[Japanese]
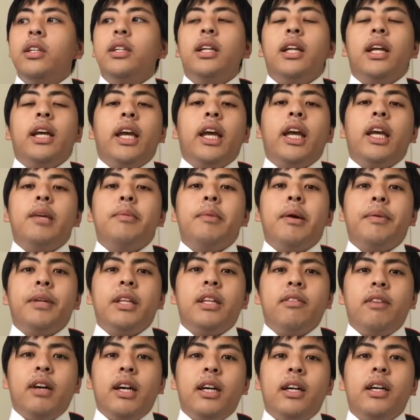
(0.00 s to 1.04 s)
えー、今まで
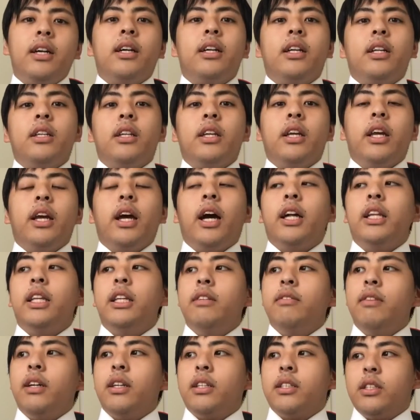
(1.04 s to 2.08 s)
は、え
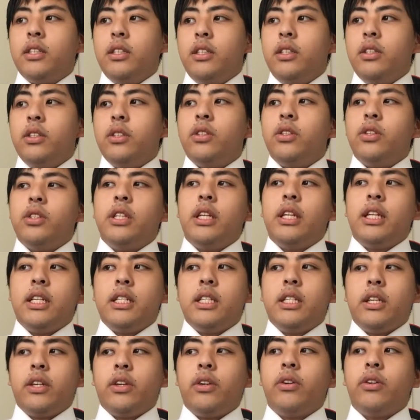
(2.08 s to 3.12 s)
ハニーワークスとして出し
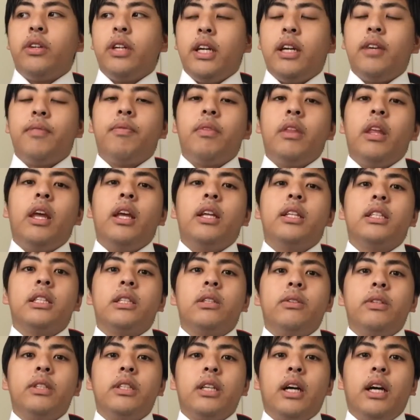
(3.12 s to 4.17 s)
た曲や、え
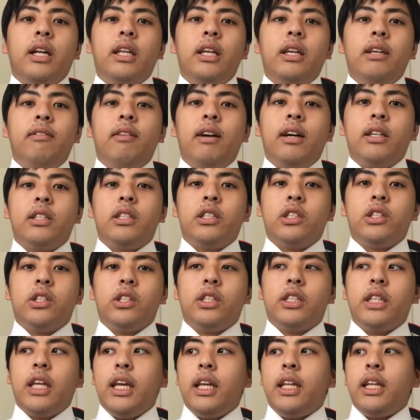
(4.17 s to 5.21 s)
チコイズハニーワークスとし
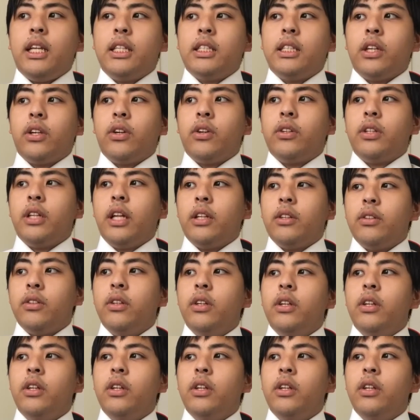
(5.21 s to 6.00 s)
て出した曲など、